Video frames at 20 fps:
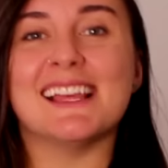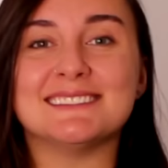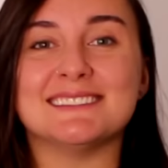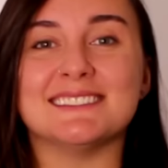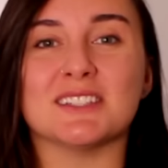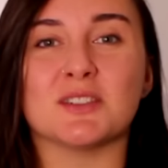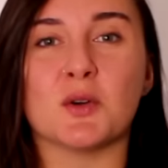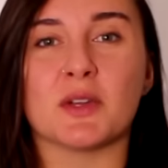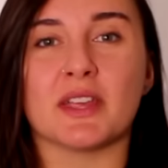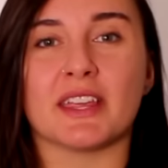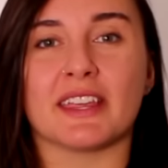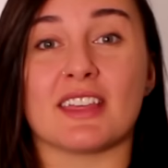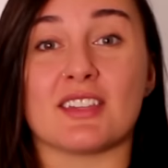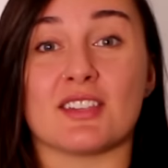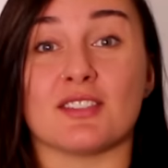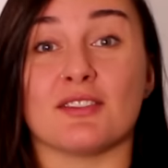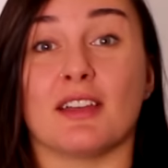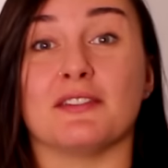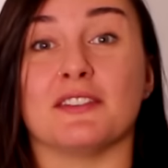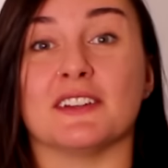Esse cookie que a
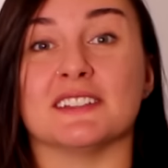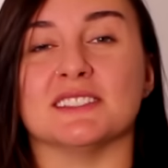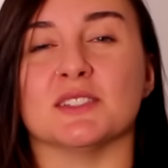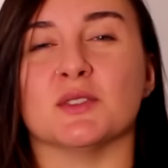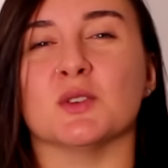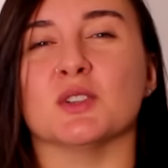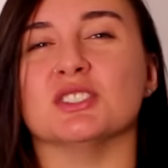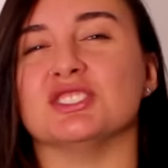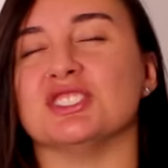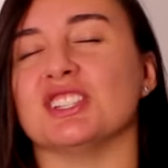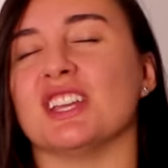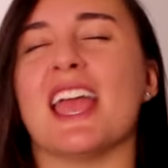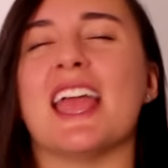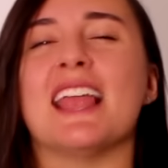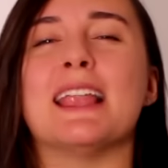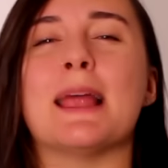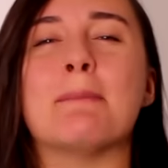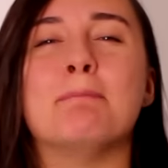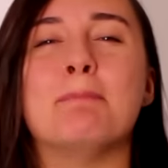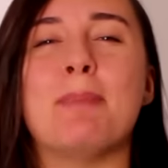gente vai fazer hoje,
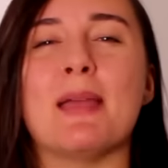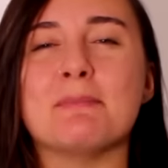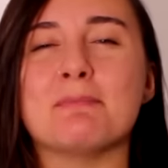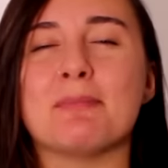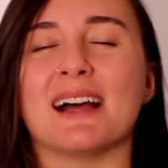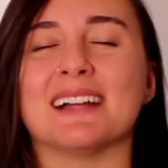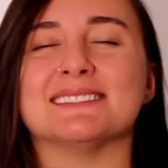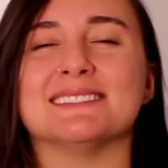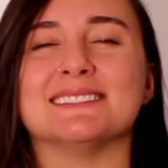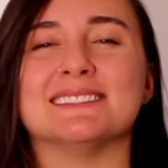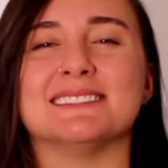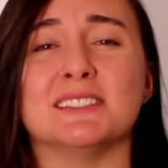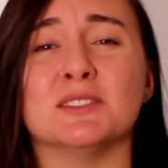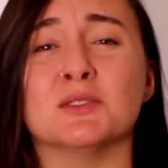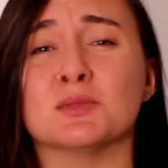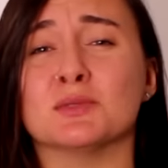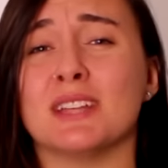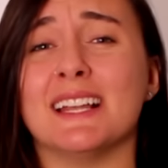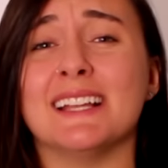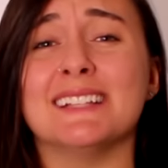ele é bem
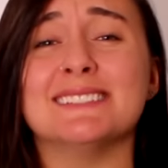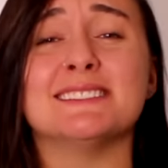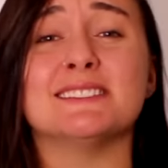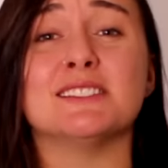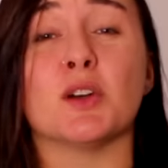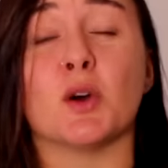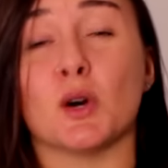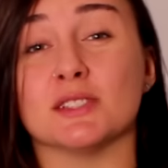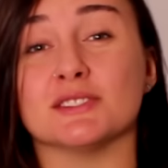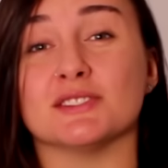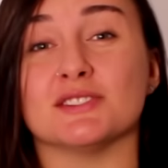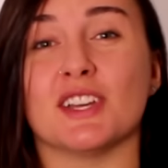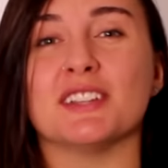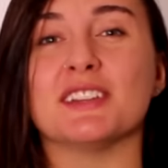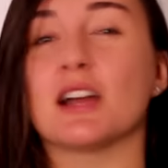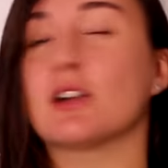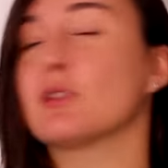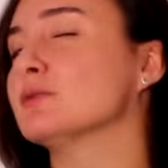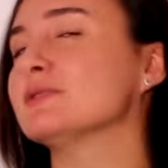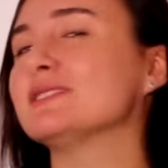macio, delicioso e
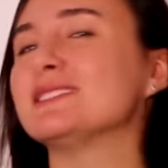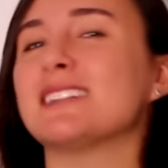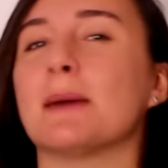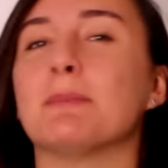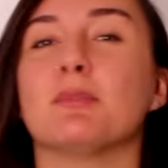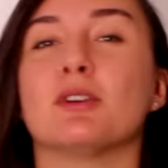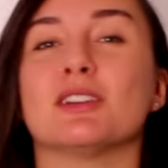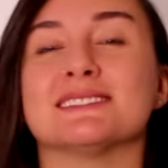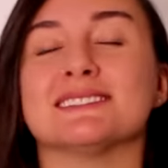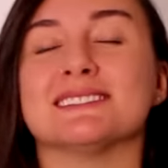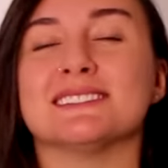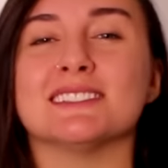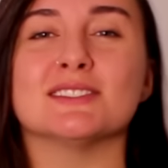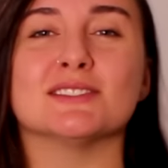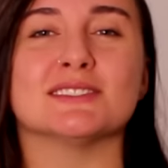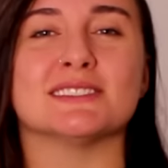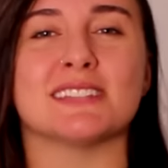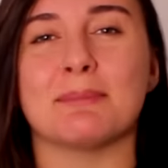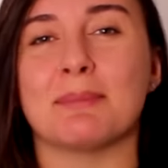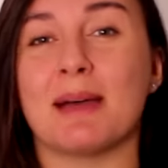ainda com
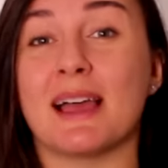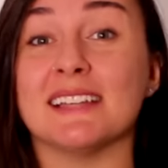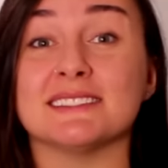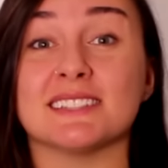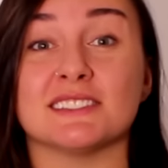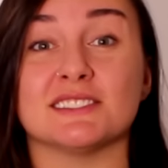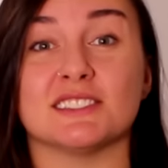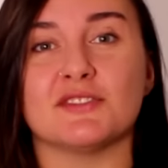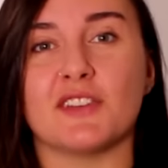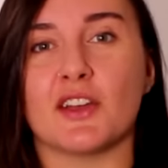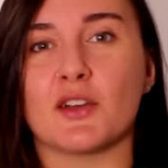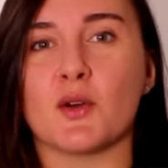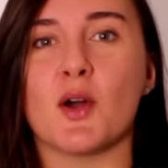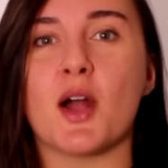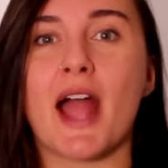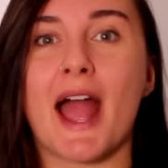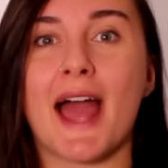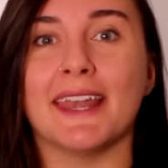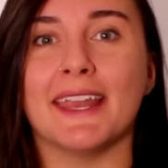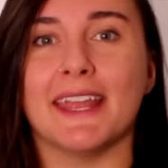saborzinhos a mais que a gente vai
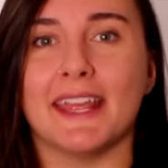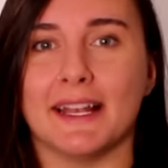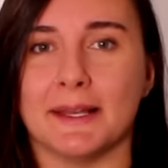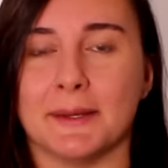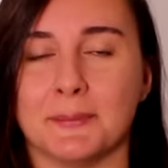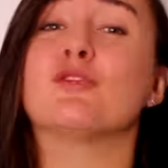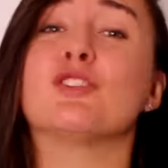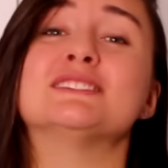colocar nele.